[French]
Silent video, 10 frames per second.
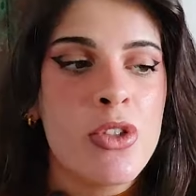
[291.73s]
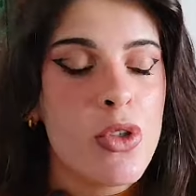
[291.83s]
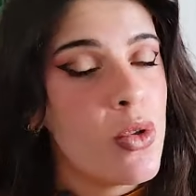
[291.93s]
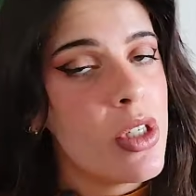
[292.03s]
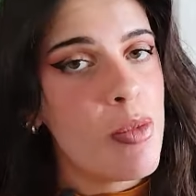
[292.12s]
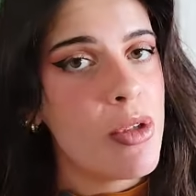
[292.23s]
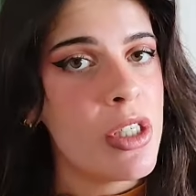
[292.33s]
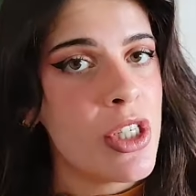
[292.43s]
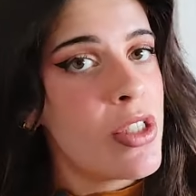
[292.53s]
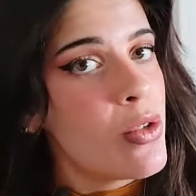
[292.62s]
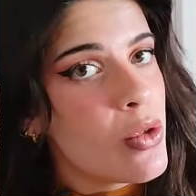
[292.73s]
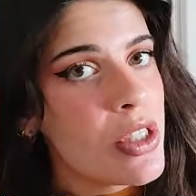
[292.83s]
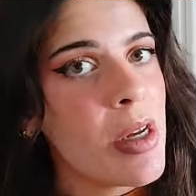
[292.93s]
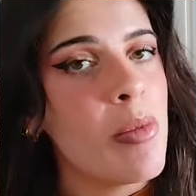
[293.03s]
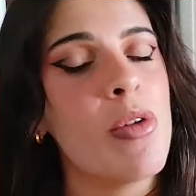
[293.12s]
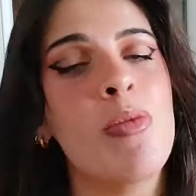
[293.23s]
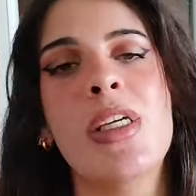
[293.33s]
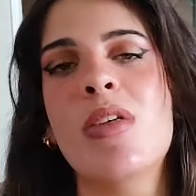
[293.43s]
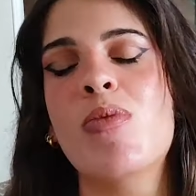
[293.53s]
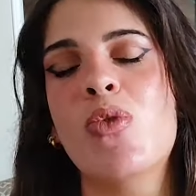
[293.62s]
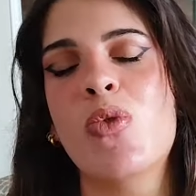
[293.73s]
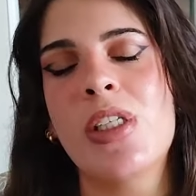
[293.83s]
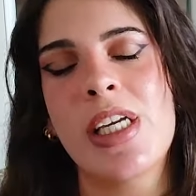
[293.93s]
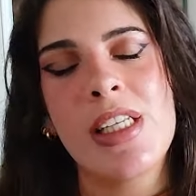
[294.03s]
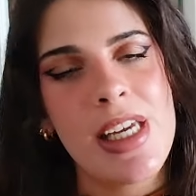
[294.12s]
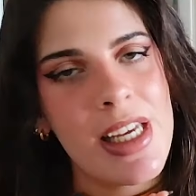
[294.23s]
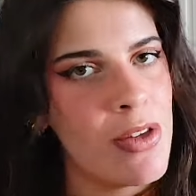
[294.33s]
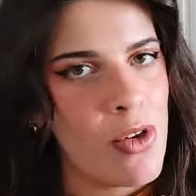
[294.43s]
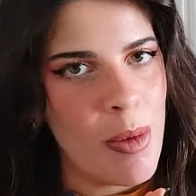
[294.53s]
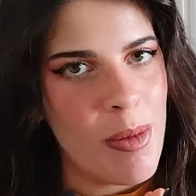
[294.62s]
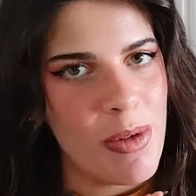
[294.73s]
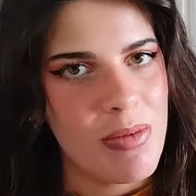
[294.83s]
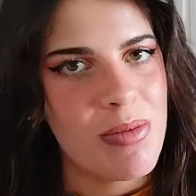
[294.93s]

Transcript: Ce sont des petits gestes simples, mais qui me soutiennent énormément.